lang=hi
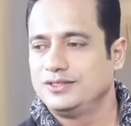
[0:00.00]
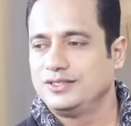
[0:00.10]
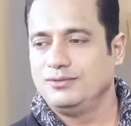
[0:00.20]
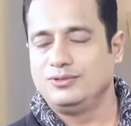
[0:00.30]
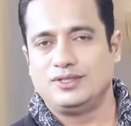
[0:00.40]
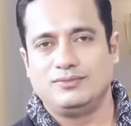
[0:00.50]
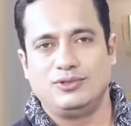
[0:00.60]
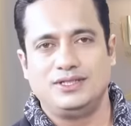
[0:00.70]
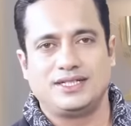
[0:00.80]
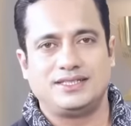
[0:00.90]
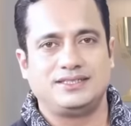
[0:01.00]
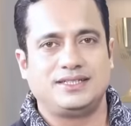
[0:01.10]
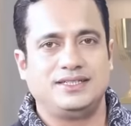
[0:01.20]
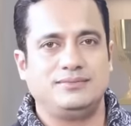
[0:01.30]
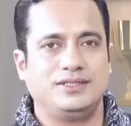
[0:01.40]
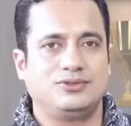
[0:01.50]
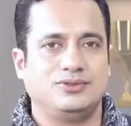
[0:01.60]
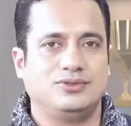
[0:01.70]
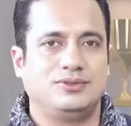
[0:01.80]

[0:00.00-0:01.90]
तब उन्होंने बोल दिया कि जी संदीप जी तो